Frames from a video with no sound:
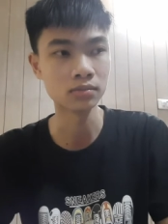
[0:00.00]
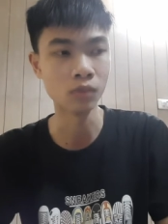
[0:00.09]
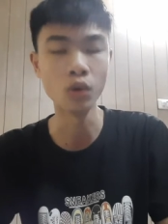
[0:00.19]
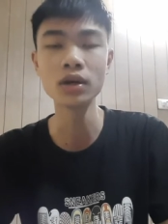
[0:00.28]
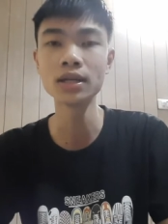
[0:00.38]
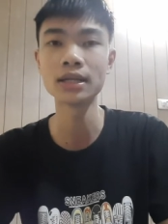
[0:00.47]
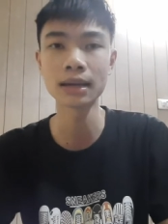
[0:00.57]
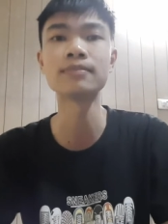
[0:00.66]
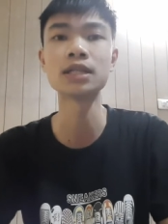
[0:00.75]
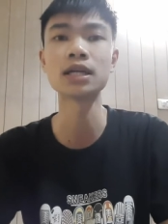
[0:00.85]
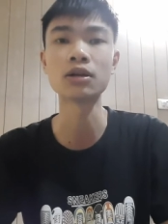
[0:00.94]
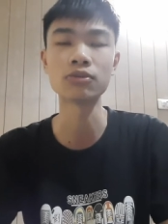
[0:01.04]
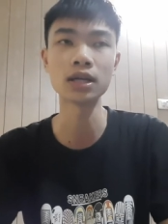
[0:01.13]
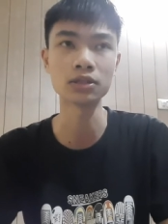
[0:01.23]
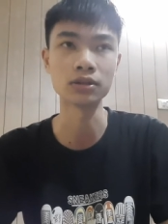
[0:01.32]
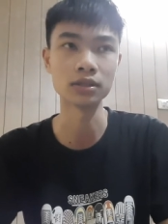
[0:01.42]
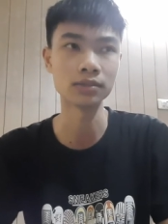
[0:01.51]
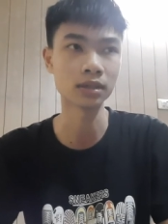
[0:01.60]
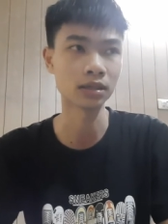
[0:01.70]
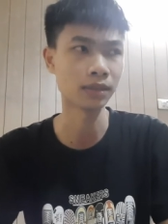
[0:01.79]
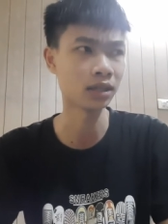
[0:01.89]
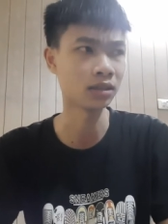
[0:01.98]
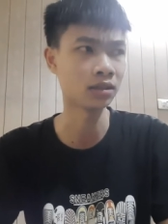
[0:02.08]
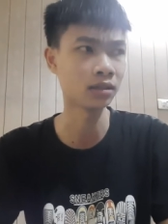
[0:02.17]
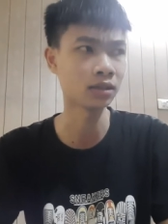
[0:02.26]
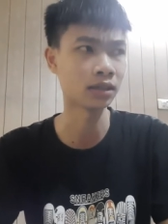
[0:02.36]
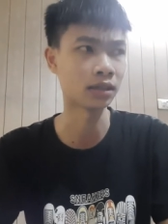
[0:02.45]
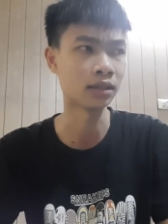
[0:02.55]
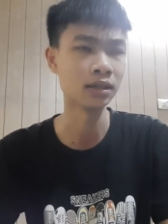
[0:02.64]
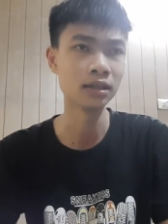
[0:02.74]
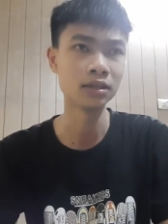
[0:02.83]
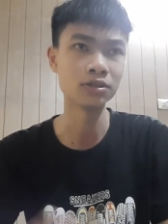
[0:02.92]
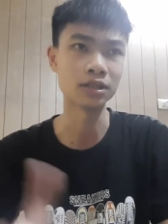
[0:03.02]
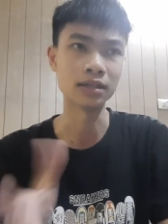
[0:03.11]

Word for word: bốn đến năm trận động đất rồi. Nhưng mà mấy lần trước thì là nó chỉ